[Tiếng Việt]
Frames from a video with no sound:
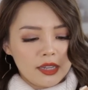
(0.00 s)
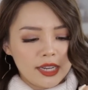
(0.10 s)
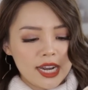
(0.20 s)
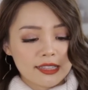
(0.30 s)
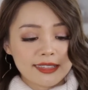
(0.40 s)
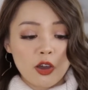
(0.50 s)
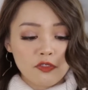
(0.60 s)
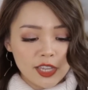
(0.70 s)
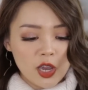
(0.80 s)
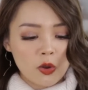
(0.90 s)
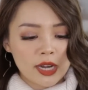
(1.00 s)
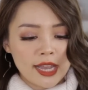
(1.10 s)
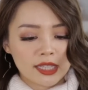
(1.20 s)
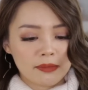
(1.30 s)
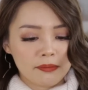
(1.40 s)
nên là sau video
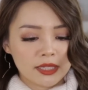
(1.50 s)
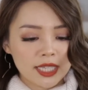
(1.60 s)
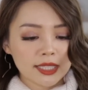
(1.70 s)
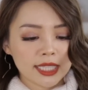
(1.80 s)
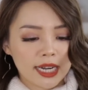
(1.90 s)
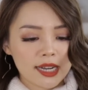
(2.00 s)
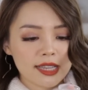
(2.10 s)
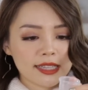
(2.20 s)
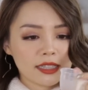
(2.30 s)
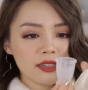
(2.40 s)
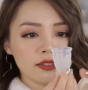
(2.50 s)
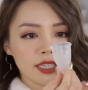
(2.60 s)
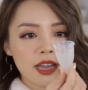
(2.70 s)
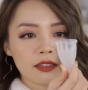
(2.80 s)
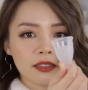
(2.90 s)
này thì mình chắc chắn là sẽ thử
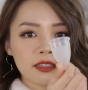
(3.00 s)
nhá